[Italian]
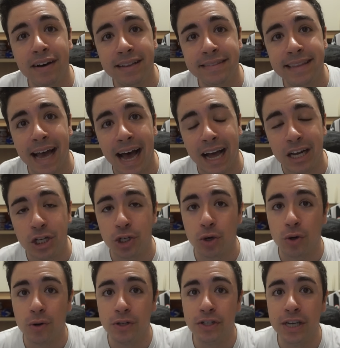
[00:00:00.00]

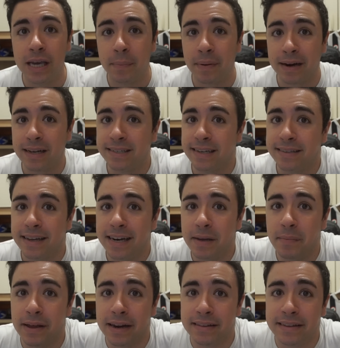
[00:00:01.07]
vantaggio così perché siete
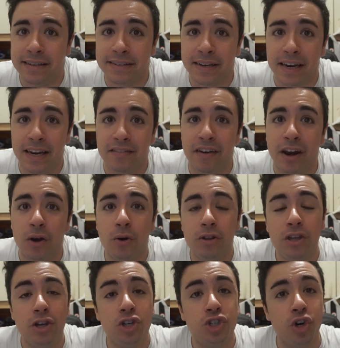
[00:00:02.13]
liberi di scrivere
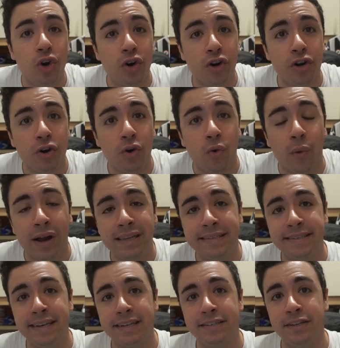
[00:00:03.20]
ogni giorno
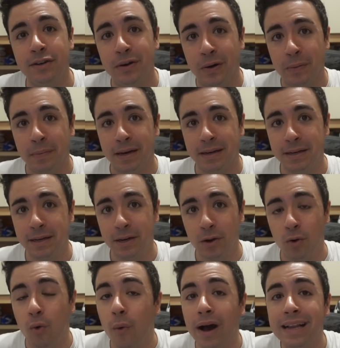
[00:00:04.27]
qualsiasi
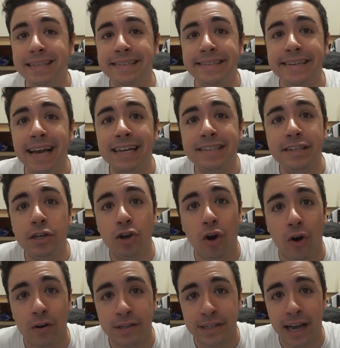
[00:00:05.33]
nome, qualsiasi
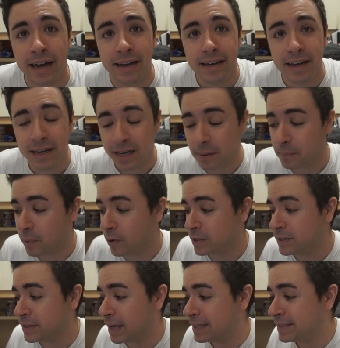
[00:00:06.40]
cosa che
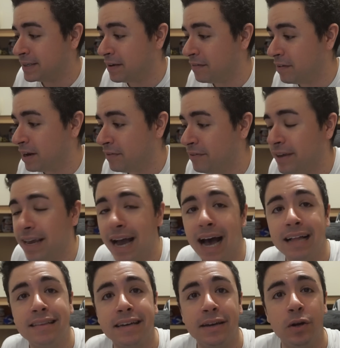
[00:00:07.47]
possa essere
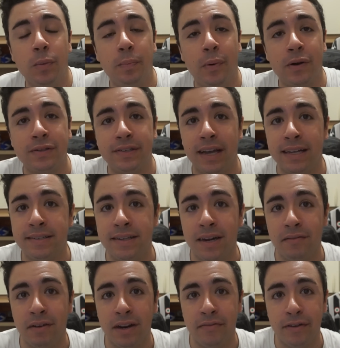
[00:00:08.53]
verificata, che non possa
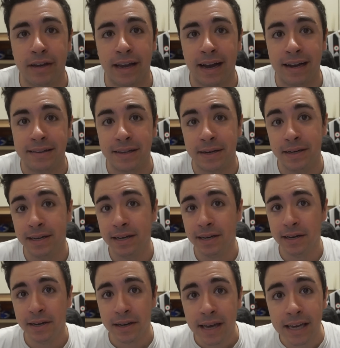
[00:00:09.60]
essere verificata.
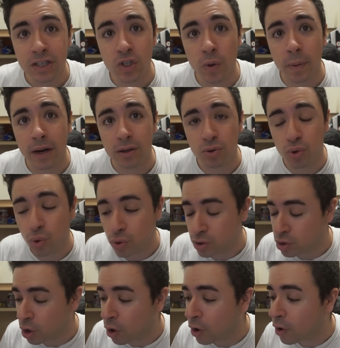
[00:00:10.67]
E
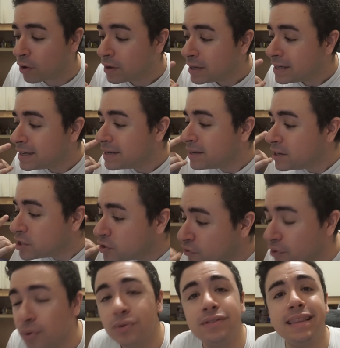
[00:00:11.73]
soprattutto
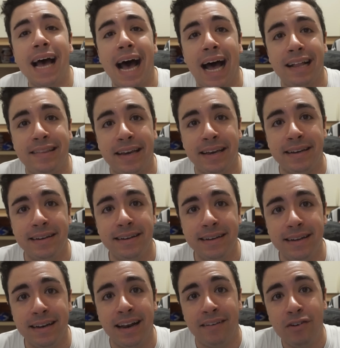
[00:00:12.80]

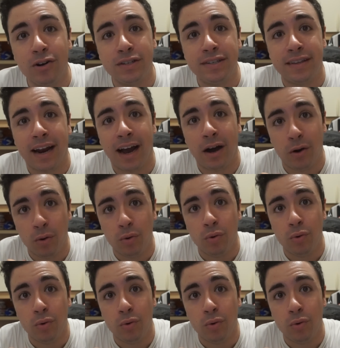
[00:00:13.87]
sfruttate la vostra